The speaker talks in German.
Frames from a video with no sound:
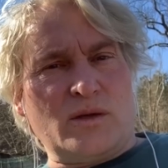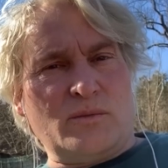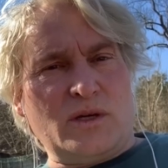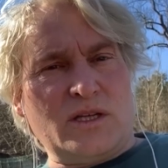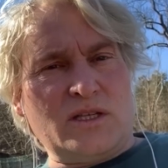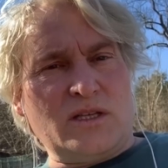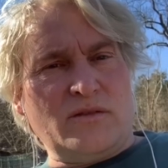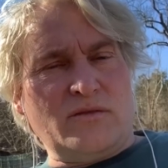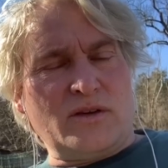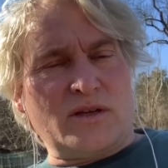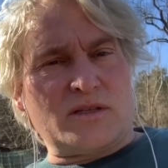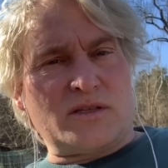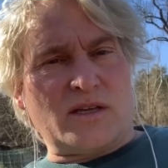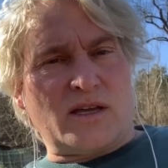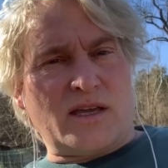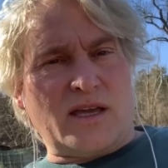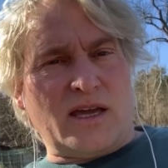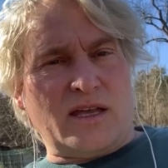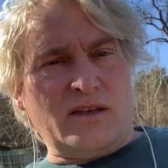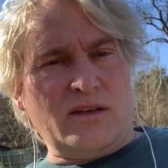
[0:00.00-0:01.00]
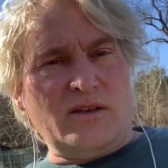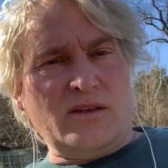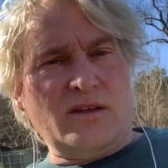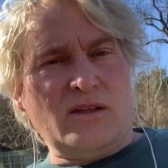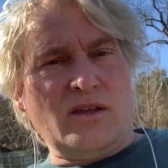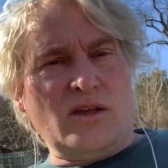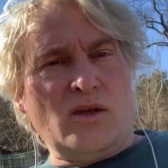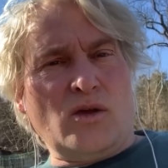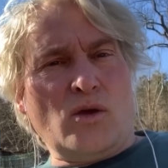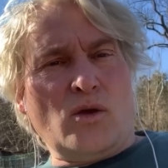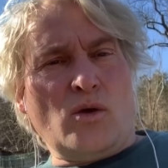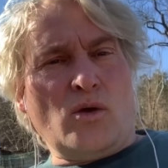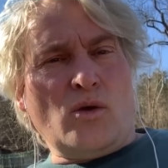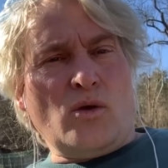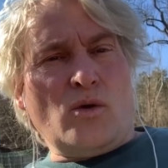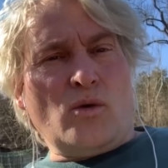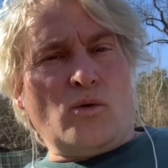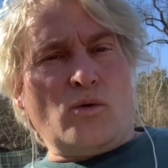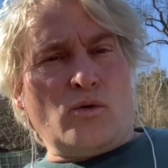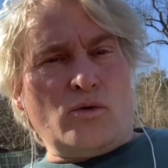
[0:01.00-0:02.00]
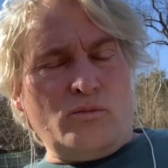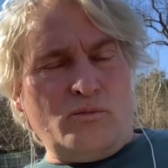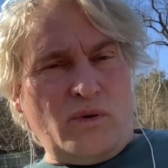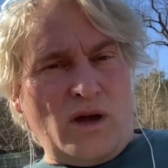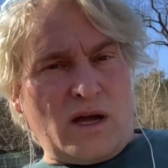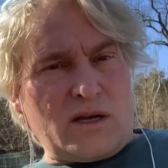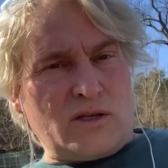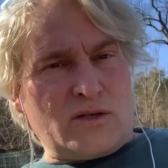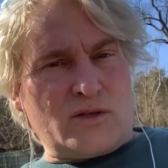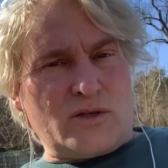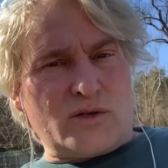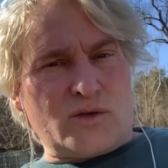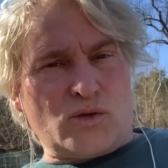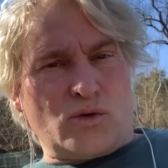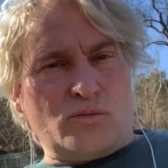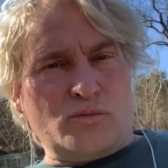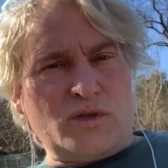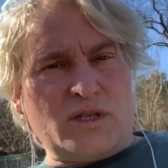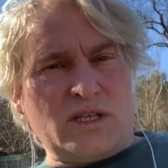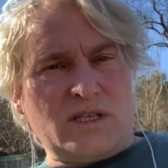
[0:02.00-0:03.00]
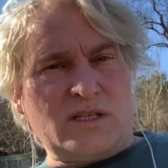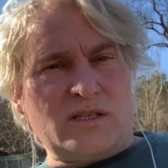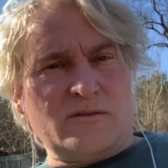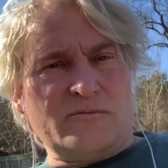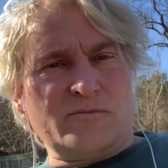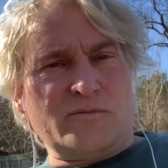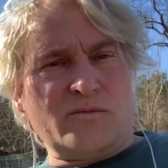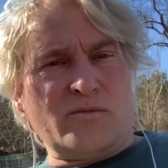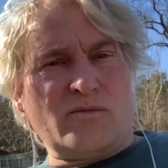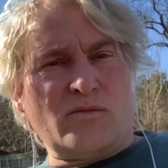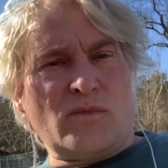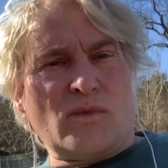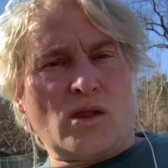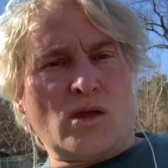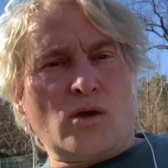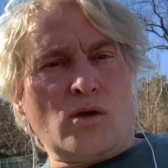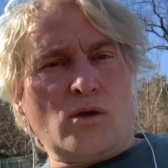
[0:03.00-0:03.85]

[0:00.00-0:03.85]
durch immer tieferes Erkennen und praktisches Umsetzen